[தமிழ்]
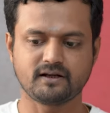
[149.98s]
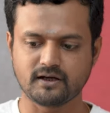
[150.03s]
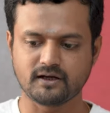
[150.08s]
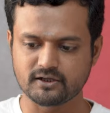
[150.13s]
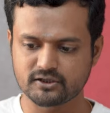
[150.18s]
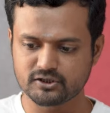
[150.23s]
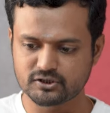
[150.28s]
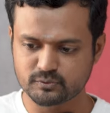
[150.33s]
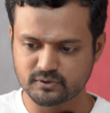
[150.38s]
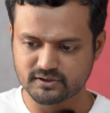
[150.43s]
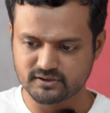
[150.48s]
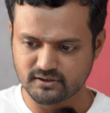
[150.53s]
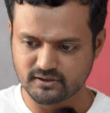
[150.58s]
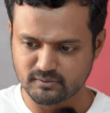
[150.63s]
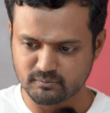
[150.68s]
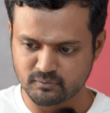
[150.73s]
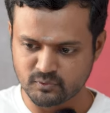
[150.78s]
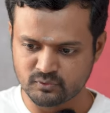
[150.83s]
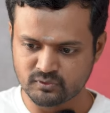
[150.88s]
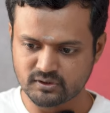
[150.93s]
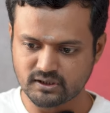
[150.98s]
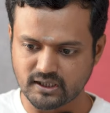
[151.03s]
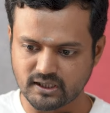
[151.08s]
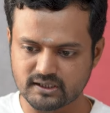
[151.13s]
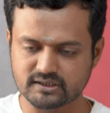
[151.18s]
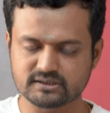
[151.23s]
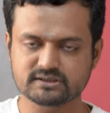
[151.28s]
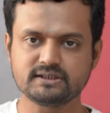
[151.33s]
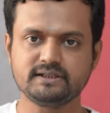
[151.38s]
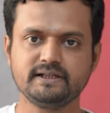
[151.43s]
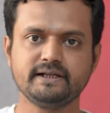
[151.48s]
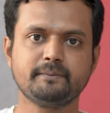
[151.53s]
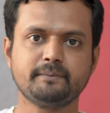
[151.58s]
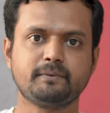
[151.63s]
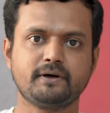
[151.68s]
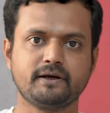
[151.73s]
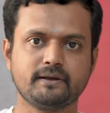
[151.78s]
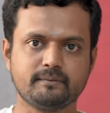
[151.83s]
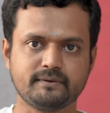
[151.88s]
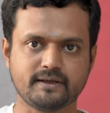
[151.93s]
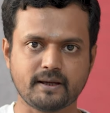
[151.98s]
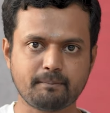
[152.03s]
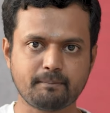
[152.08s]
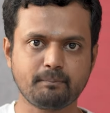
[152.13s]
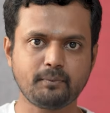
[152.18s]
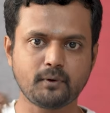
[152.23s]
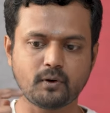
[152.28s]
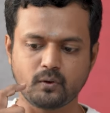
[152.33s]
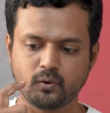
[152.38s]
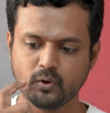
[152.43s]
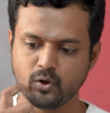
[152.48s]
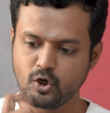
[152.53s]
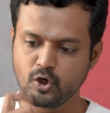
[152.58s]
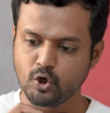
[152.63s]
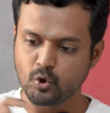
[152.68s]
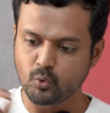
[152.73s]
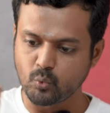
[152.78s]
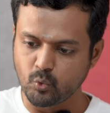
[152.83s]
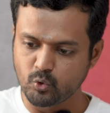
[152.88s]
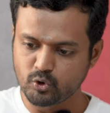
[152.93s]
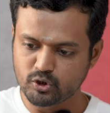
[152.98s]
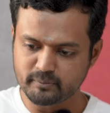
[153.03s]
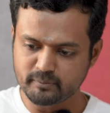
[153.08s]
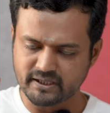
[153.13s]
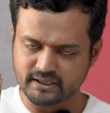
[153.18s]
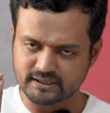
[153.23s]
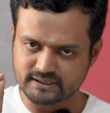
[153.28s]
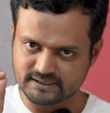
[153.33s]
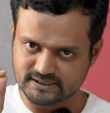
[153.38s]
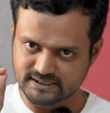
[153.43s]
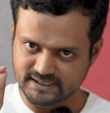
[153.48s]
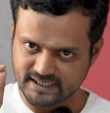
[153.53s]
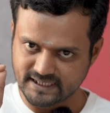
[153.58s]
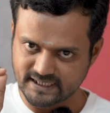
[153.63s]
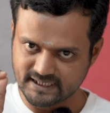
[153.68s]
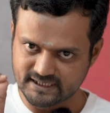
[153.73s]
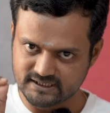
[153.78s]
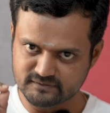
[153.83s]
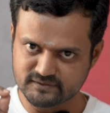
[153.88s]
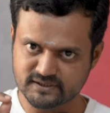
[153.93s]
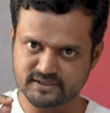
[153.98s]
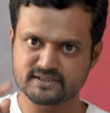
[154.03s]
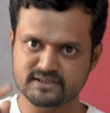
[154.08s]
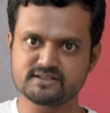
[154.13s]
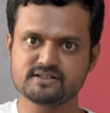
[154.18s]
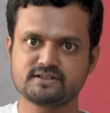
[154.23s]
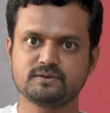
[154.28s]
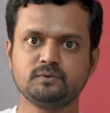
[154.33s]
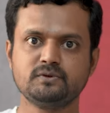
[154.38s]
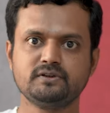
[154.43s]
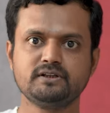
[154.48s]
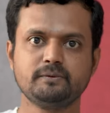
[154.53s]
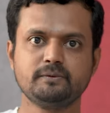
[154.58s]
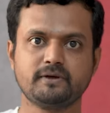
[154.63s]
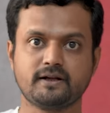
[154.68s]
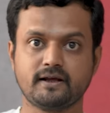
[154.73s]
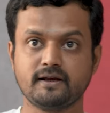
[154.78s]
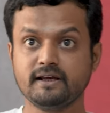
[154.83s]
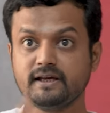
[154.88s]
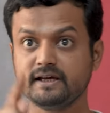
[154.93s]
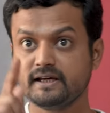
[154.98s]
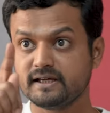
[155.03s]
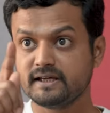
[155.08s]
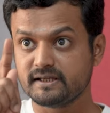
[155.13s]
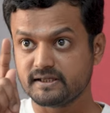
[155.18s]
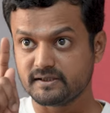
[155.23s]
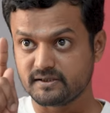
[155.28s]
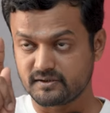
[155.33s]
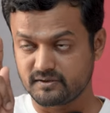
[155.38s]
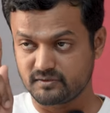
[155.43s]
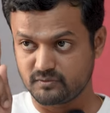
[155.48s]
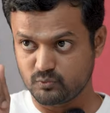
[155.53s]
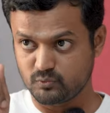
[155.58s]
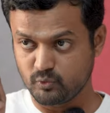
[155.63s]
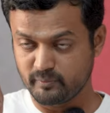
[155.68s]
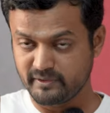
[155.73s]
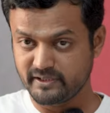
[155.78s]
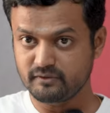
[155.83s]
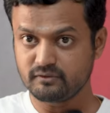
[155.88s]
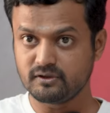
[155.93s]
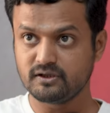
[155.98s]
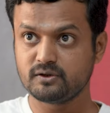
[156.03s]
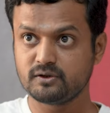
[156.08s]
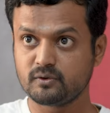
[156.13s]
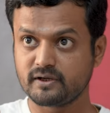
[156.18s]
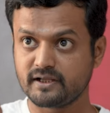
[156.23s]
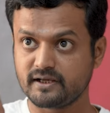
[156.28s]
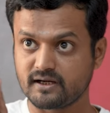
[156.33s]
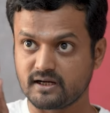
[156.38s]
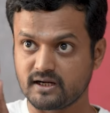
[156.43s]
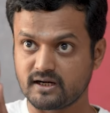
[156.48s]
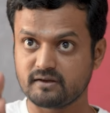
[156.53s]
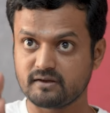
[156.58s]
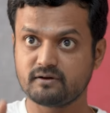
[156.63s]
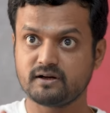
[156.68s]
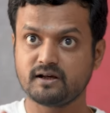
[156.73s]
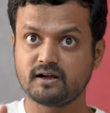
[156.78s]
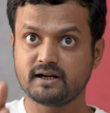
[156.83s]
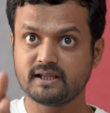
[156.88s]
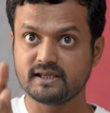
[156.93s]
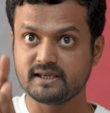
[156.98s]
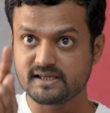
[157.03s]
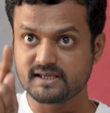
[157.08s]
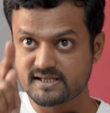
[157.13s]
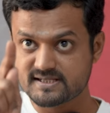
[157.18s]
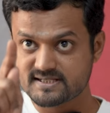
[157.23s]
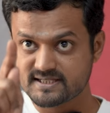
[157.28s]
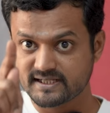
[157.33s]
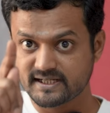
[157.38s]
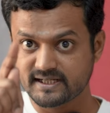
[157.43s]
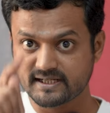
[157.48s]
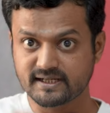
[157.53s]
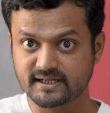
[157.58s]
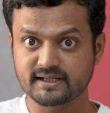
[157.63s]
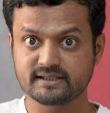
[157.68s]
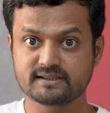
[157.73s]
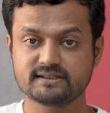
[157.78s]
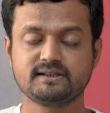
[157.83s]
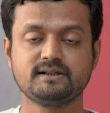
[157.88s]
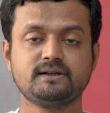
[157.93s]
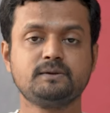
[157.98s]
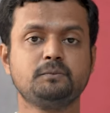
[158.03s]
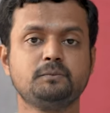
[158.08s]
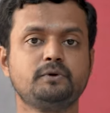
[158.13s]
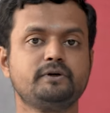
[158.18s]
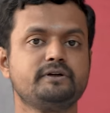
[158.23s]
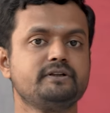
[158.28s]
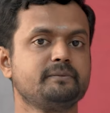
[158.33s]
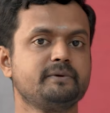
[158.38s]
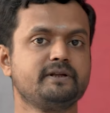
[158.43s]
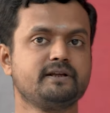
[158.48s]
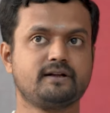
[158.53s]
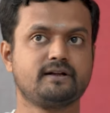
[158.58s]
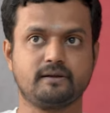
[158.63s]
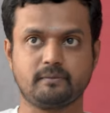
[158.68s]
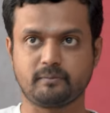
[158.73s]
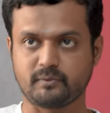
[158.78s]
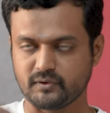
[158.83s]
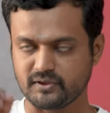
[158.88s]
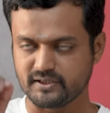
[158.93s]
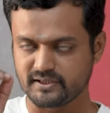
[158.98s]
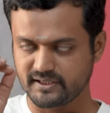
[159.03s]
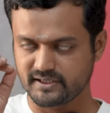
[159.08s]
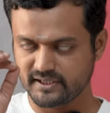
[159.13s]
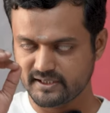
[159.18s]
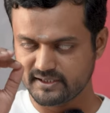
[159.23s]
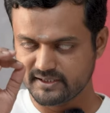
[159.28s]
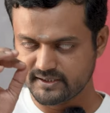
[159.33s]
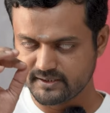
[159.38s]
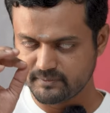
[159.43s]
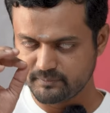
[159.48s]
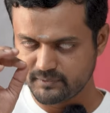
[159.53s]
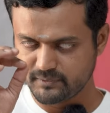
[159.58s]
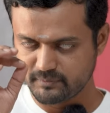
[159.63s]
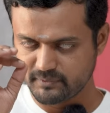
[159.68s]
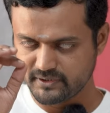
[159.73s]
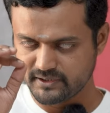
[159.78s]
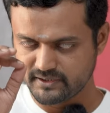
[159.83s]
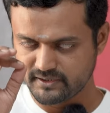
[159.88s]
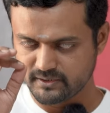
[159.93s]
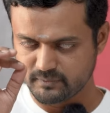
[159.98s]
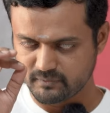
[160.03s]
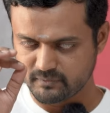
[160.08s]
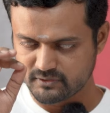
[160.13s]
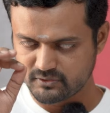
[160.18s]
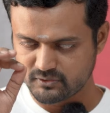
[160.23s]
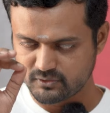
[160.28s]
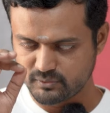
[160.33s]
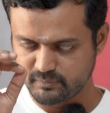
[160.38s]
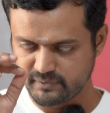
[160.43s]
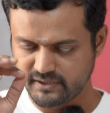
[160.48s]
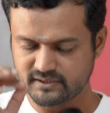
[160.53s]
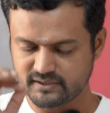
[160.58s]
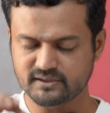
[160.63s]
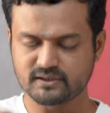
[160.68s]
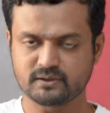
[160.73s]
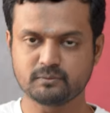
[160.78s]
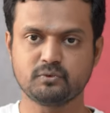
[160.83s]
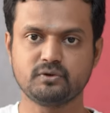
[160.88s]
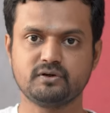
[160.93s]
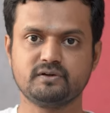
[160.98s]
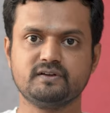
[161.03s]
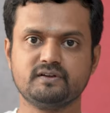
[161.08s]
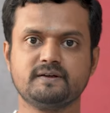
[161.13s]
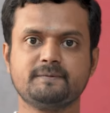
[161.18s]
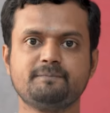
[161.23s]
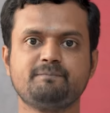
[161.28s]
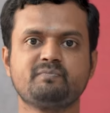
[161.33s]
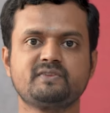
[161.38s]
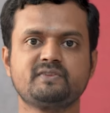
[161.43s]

கருதுவதன் முன் கருத்தழிய பாயம் எப்போ ஒரு மகள் கேழ்வன் என்று உந்தி வர உமையவளனுடைய கணவனான ஈசனை நினைத்திருக்கும் பொழுது அப்படிங்கிறார் இப்போ இறை நினப்பு அப்படிங்கிறது மட்டுமே இருக்கும் பொழுது